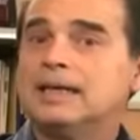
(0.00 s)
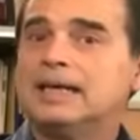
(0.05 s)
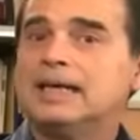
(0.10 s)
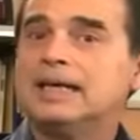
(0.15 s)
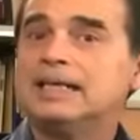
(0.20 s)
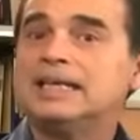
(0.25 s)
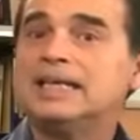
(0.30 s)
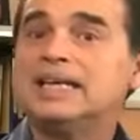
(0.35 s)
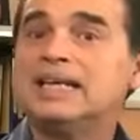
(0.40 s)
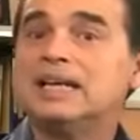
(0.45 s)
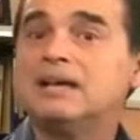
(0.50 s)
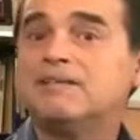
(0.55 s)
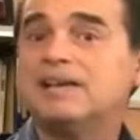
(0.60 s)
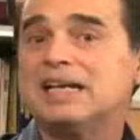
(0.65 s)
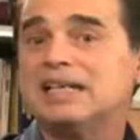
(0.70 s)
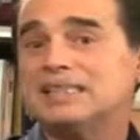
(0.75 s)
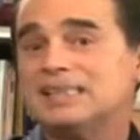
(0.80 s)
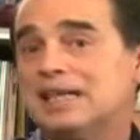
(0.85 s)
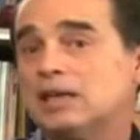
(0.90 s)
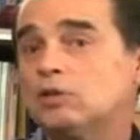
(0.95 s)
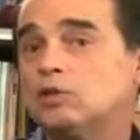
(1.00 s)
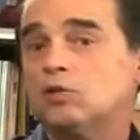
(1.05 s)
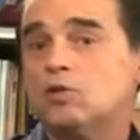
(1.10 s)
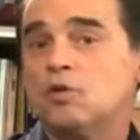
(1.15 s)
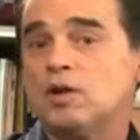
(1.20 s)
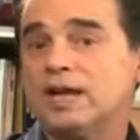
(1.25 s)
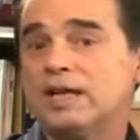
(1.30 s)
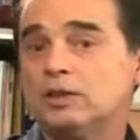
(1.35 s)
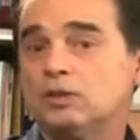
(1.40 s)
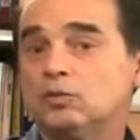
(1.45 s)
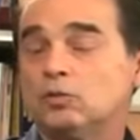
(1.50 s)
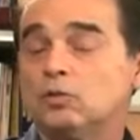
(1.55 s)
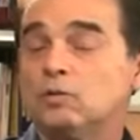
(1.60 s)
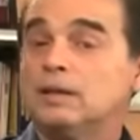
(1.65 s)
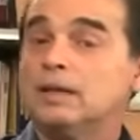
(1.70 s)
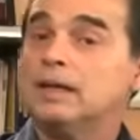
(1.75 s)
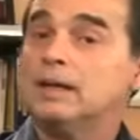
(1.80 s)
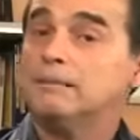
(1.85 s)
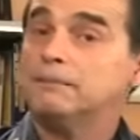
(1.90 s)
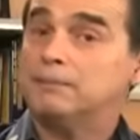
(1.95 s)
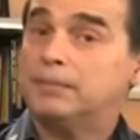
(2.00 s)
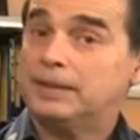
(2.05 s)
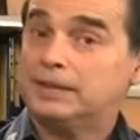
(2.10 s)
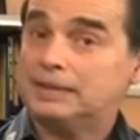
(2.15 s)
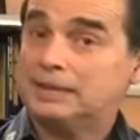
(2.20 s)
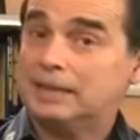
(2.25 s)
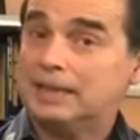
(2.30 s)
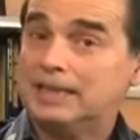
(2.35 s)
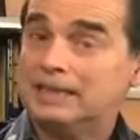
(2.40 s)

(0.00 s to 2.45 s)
¿Qué tiene que ver el cerdo con esto? Pues